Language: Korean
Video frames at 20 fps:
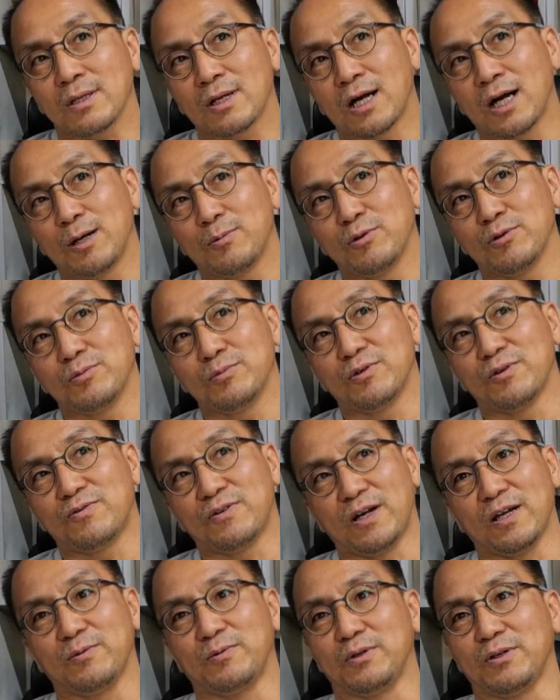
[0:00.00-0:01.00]
카본
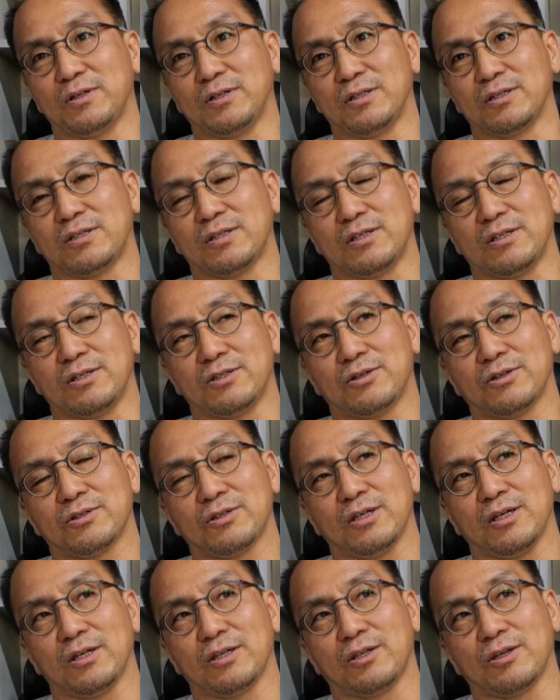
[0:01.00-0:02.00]
뭐5 이런 것들이
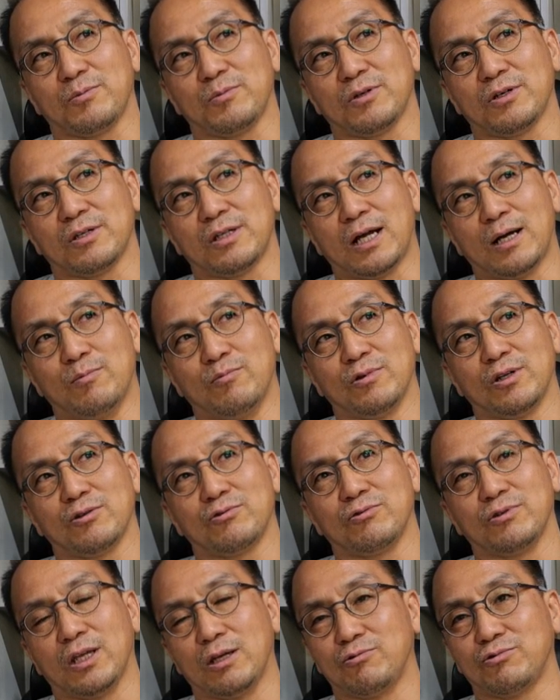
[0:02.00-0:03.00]
섞이게 되면
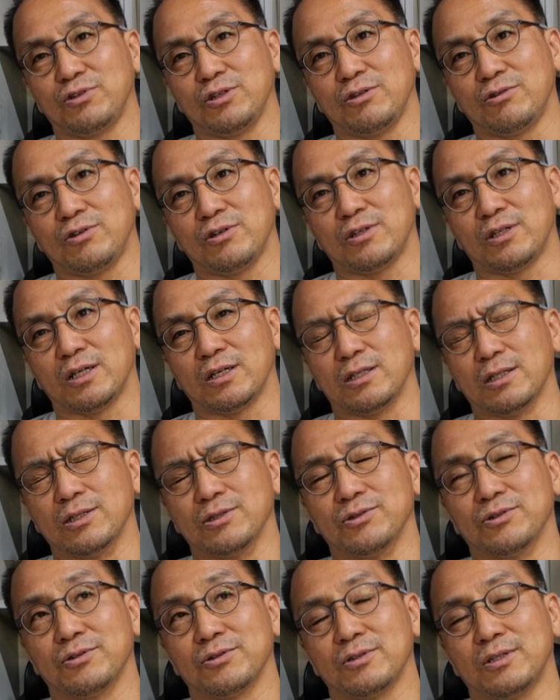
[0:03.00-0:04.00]
아무래도 내구성이 뛰어나게
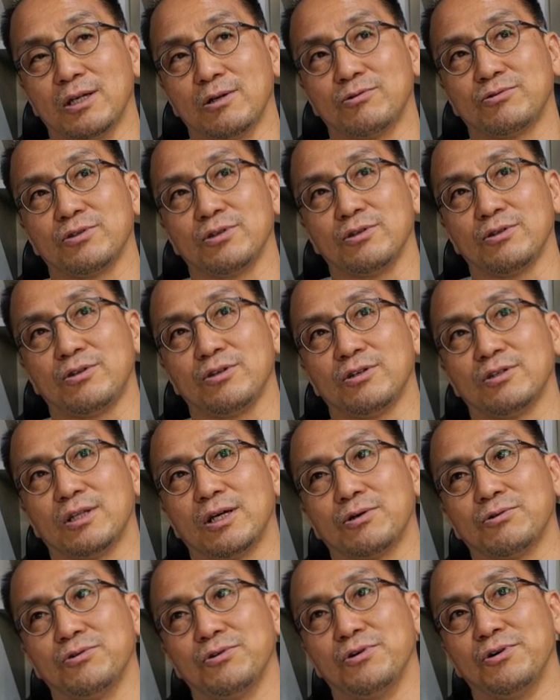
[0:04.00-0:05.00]
되죠. 내구성이
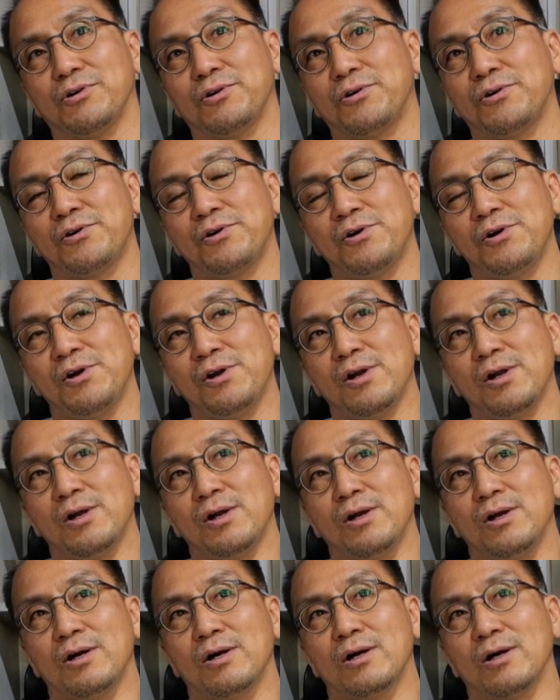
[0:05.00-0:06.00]
뛰어나고
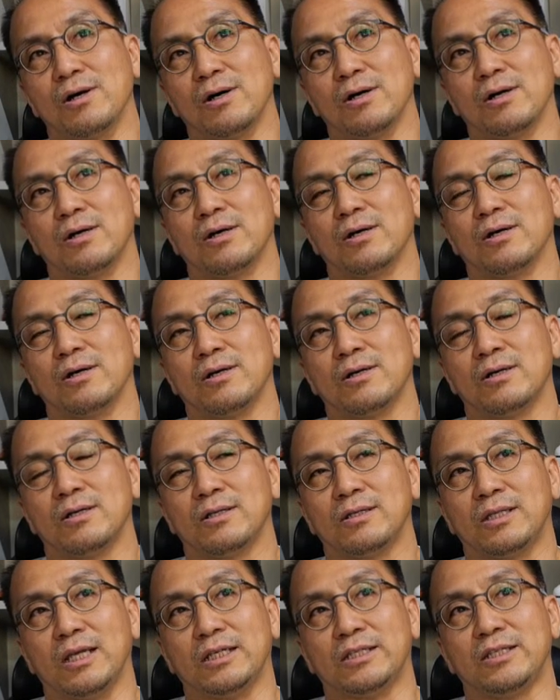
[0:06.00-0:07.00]
어,
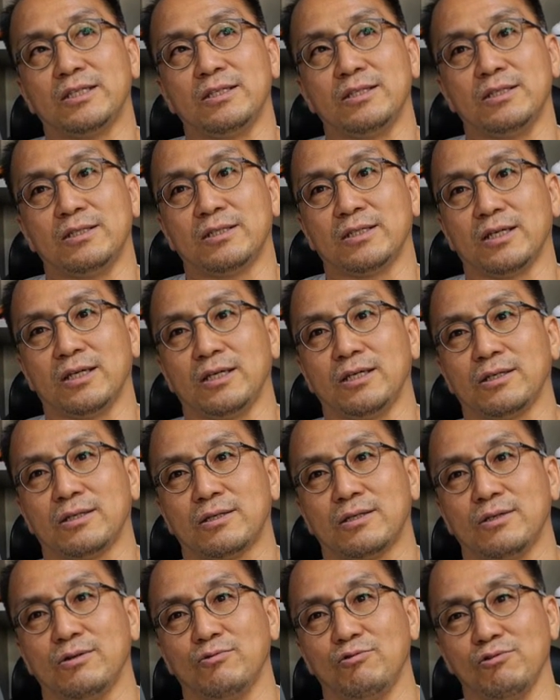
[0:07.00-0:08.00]
대신
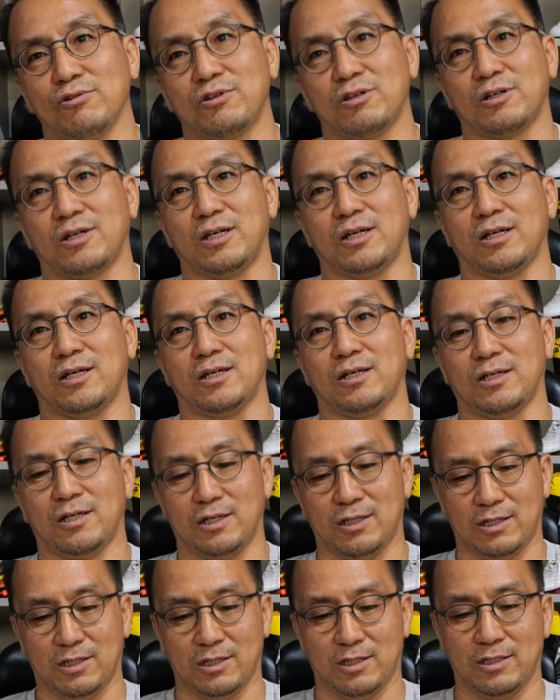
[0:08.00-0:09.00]
이제
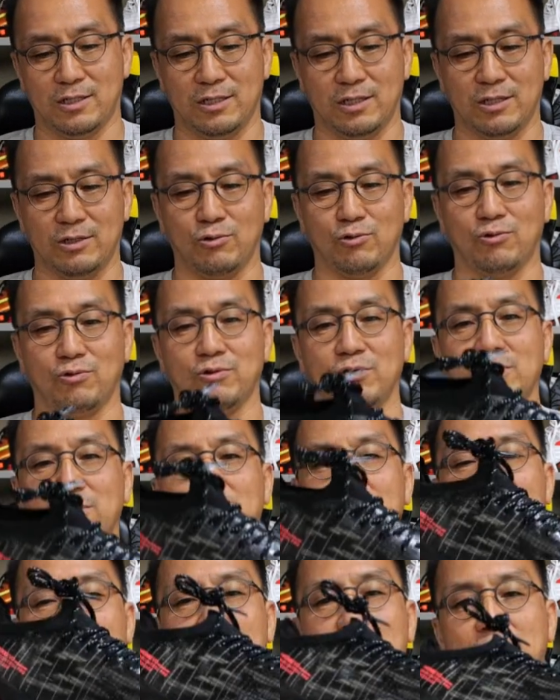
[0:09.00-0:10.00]
울트라의 요
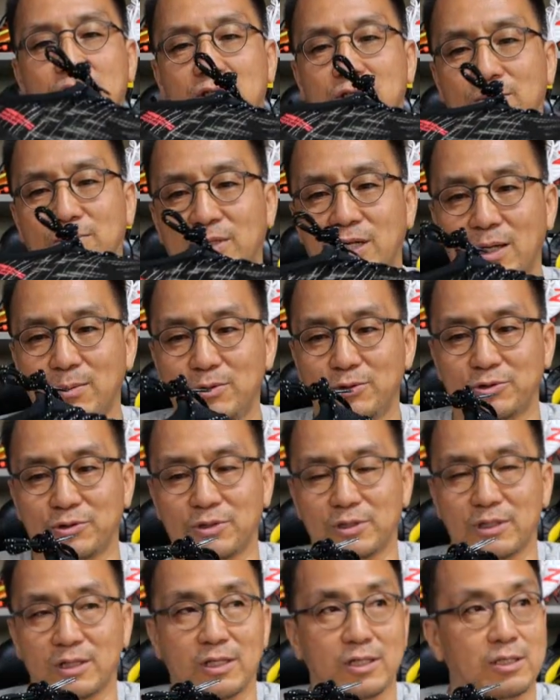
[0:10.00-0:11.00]

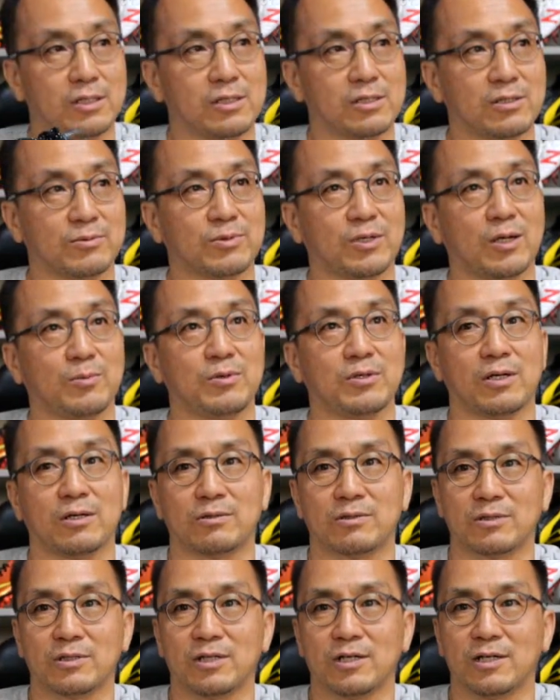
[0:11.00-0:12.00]
1.3이죠 이게 1.3인
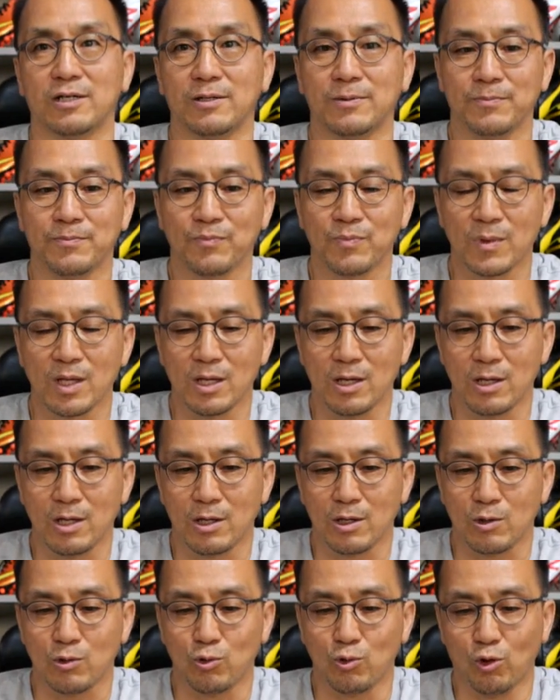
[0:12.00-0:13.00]
그런데
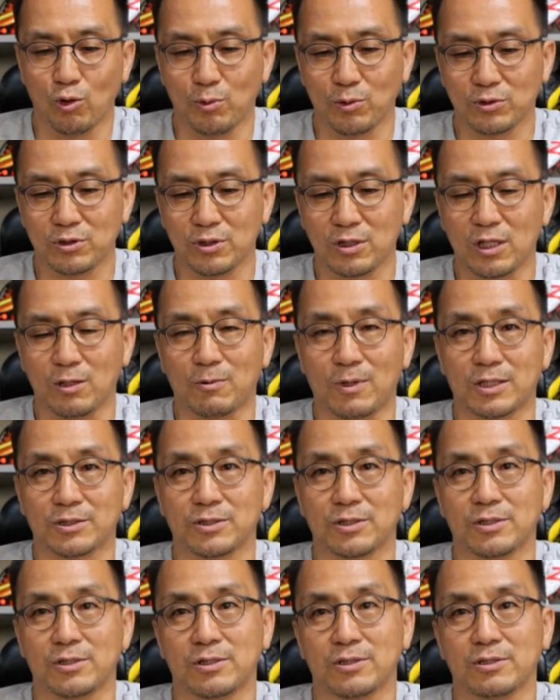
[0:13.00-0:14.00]
요 버전에
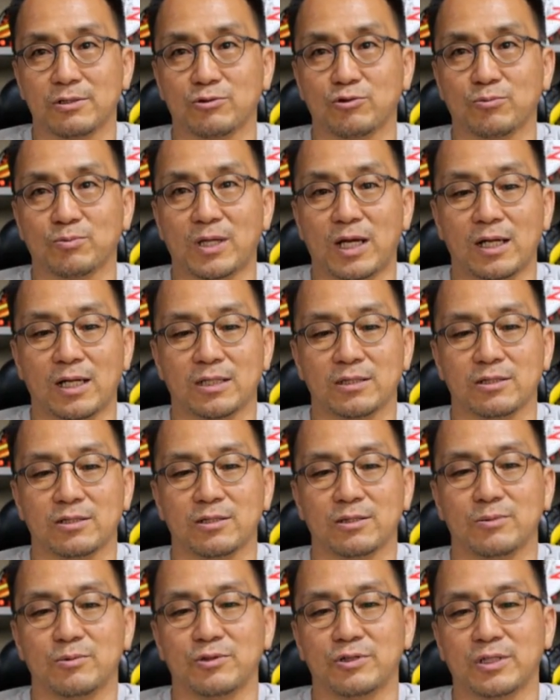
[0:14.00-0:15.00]
와서는 좀 달라진
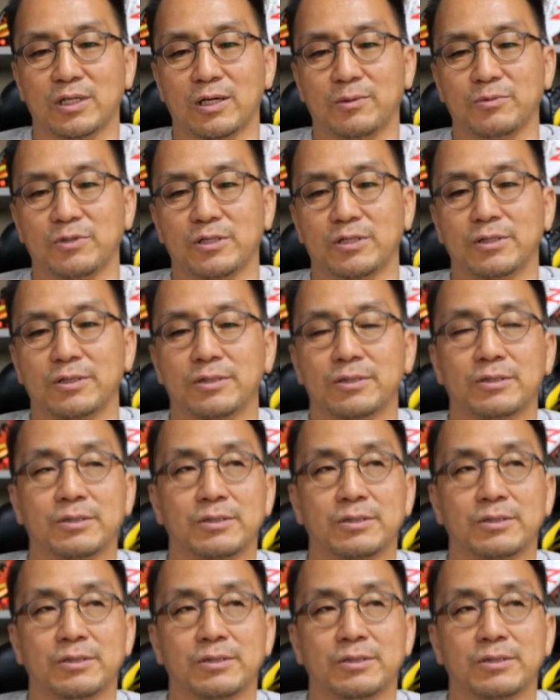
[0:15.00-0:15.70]
거는 뭐냐면